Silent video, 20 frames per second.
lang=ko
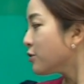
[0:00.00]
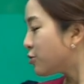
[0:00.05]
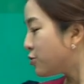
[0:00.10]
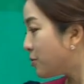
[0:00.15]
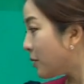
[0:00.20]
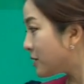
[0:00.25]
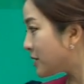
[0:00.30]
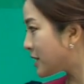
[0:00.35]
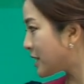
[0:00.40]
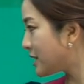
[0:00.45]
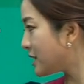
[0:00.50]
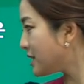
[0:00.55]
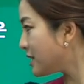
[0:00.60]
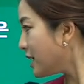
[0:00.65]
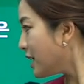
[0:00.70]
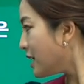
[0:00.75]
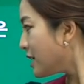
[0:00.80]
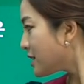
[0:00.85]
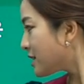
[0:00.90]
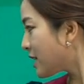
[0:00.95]
두 번째는
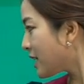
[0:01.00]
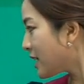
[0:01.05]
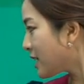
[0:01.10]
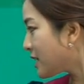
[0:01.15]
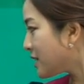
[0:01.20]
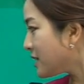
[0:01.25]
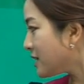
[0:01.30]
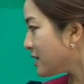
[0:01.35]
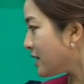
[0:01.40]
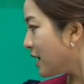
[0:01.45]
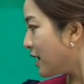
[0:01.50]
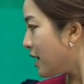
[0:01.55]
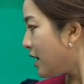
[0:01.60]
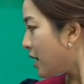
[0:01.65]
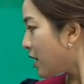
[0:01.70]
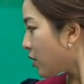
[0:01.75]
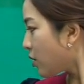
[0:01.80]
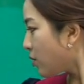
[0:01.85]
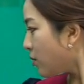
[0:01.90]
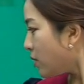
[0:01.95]
책은
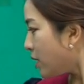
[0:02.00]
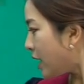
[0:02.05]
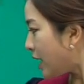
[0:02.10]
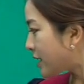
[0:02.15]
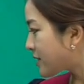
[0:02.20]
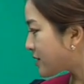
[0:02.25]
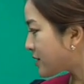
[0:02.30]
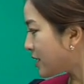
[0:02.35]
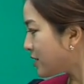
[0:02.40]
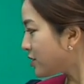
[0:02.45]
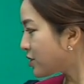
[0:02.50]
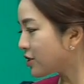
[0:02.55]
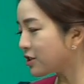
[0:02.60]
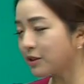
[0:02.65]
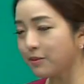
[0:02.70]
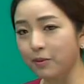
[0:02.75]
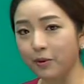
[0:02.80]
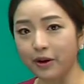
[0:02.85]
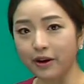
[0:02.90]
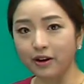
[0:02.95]

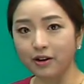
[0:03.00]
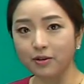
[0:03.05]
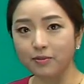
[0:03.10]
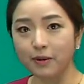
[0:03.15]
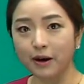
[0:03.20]
엑스텐션이 뭐예요?